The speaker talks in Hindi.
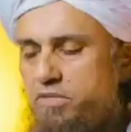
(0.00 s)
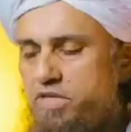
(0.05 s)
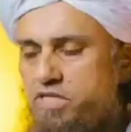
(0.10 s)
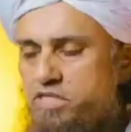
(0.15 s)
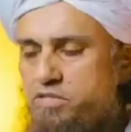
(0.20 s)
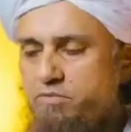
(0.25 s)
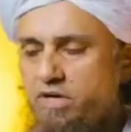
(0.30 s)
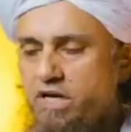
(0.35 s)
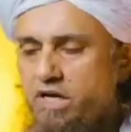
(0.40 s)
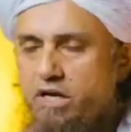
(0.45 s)

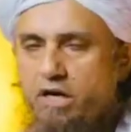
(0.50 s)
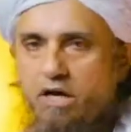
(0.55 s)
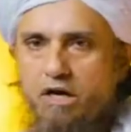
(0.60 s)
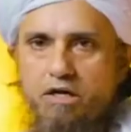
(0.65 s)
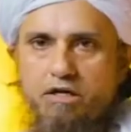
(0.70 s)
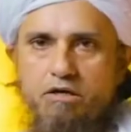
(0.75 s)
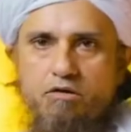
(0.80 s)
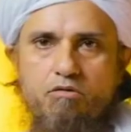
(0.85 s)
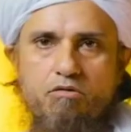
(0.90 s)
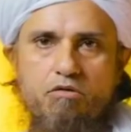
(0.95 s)

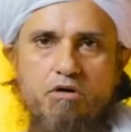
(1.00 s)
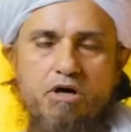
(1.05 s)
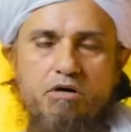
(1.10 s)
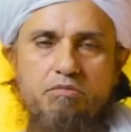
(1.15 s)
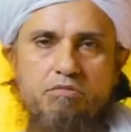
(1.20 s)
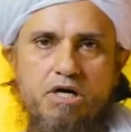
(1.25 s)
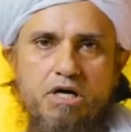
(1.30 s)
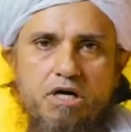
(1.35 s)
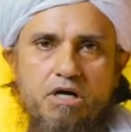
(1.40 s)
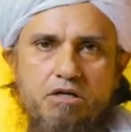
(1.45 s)

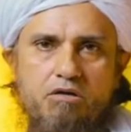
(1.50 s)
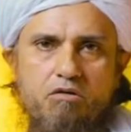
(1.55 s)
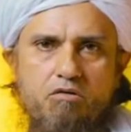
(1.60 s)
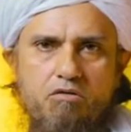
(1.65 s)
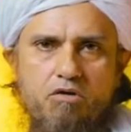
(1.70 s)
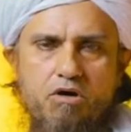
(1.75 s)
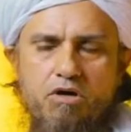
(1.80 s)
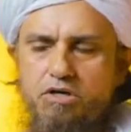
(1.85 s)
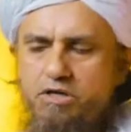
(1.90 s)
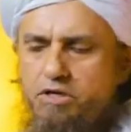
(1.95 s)

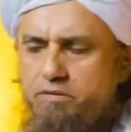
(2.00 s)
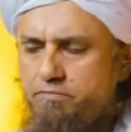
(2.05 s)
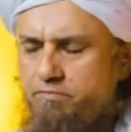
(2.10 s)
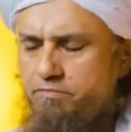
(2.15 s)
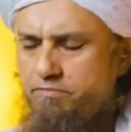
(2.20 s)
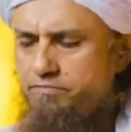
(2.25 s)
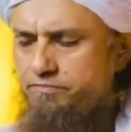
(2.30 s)
बिस्मिल्लाहिर्रहमानिर्रहीम